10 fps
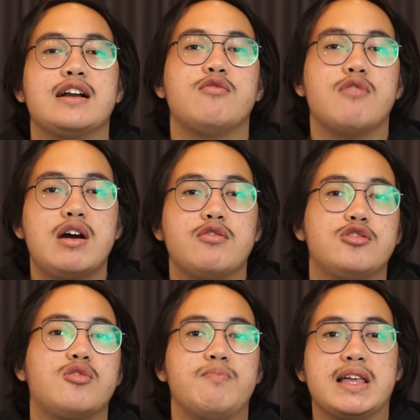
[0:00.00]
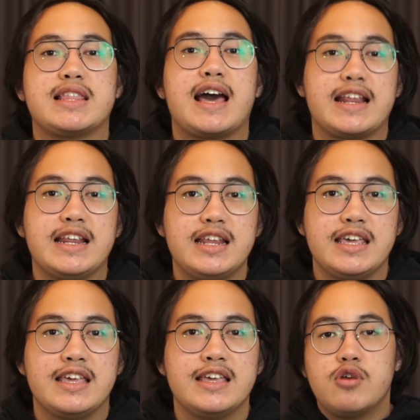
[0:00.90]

ke gue untuk build hari ini.